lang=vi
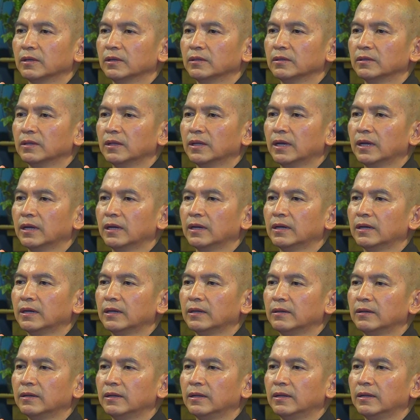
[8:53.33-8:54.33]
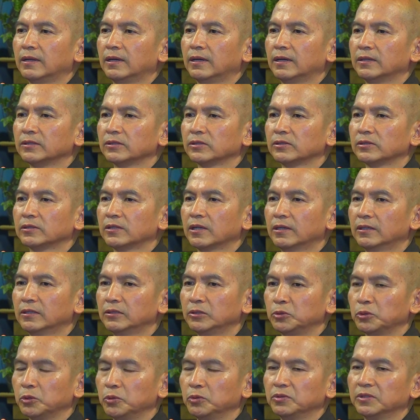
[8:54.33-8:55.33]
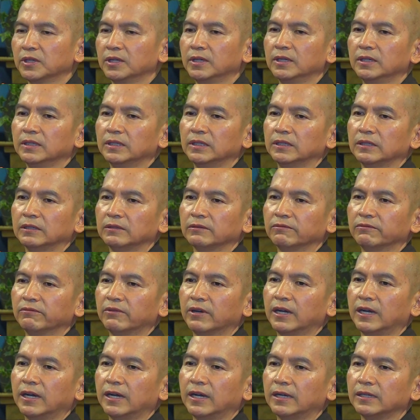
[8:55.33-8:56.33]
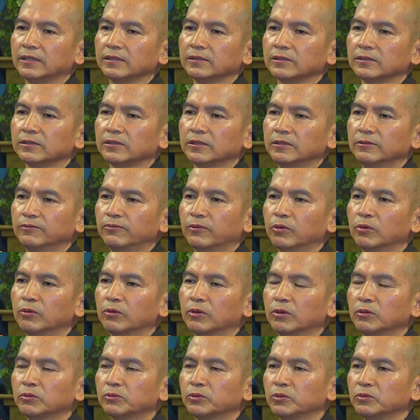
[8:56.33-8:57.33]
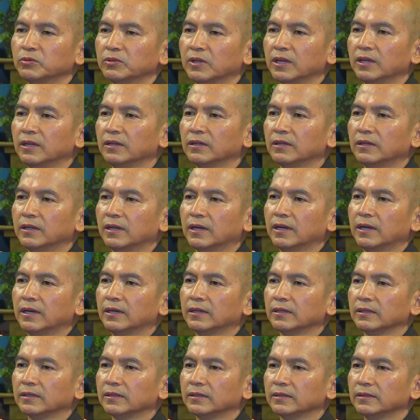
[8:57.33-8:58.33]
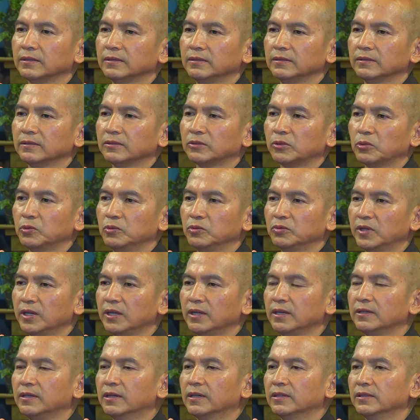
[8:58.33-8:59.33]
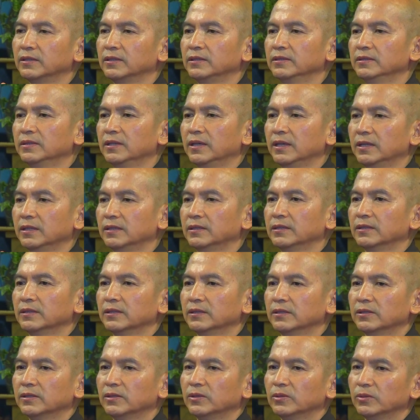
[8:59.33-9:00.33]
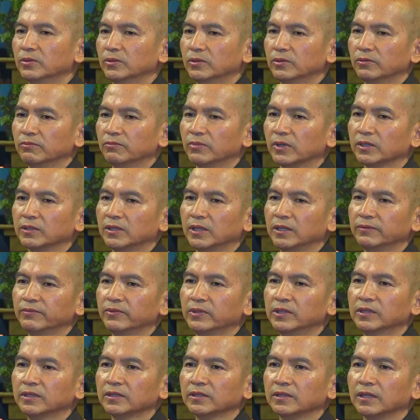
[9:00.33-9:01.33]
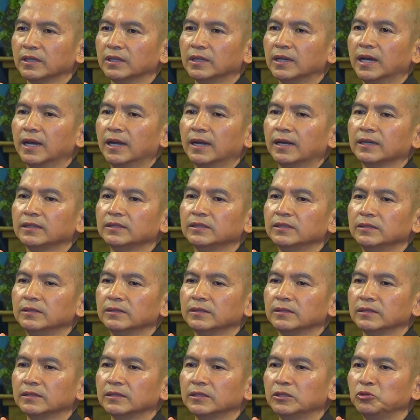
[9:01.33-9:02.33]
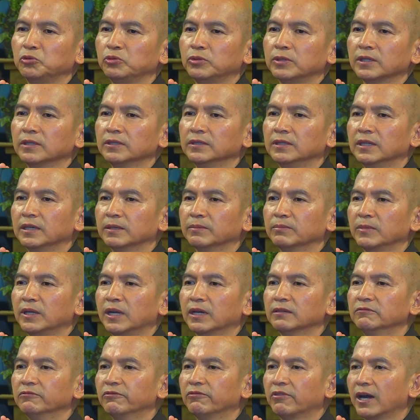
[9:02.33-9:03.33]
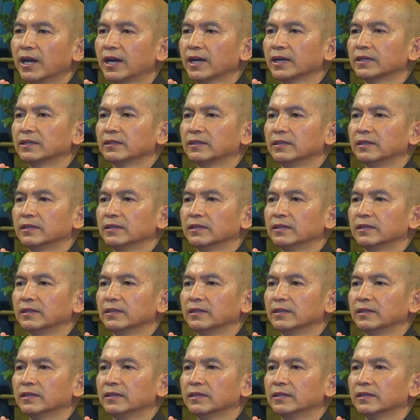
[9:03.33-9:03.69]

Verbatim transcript: là, là sơ trụ trì, và sư phụ cố trụ trì là trụ trì đời thứ nhì. Và Thiên Phước thì đang chịu trách nhiệm gánh vác